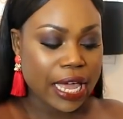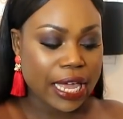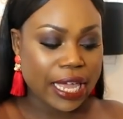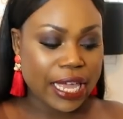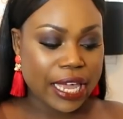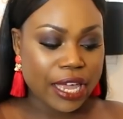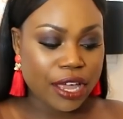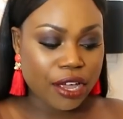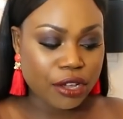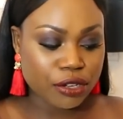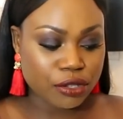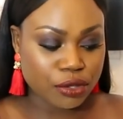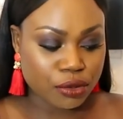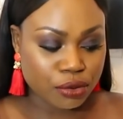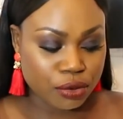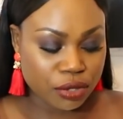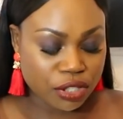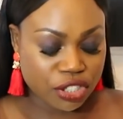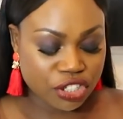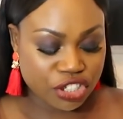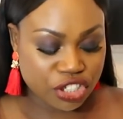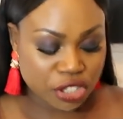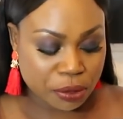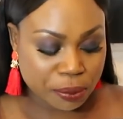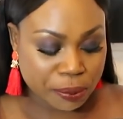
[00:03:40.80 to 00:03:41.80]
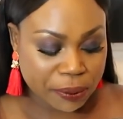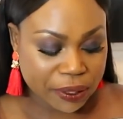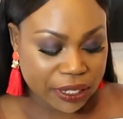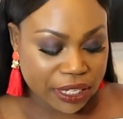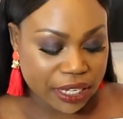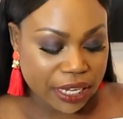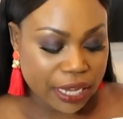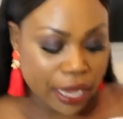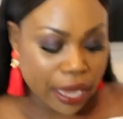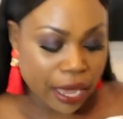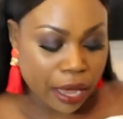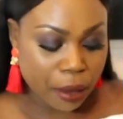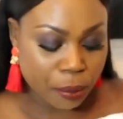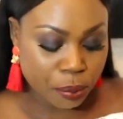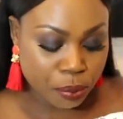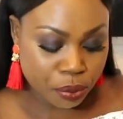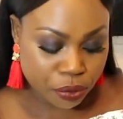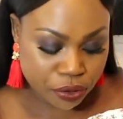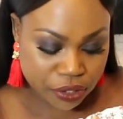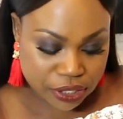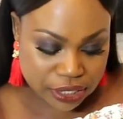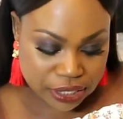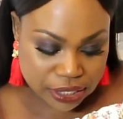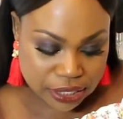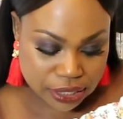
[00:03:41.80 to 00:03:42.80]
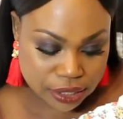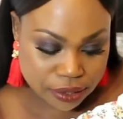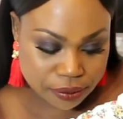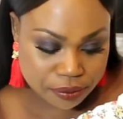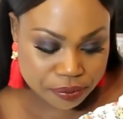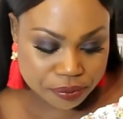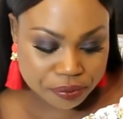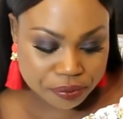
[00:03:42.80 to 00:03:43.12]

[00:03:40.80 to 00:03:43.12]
Et ensuite j'ai pris un petit.